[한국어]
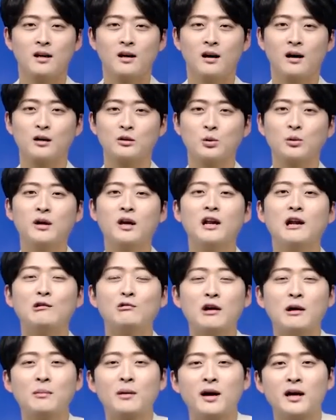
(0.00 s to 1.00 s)
어,
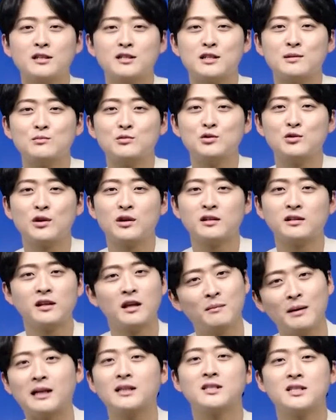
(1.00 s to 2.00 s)
독해라고 해봐야 지문 유형이
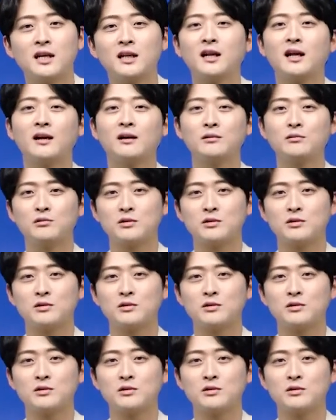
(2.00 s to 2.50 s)
크게 많지 않아요.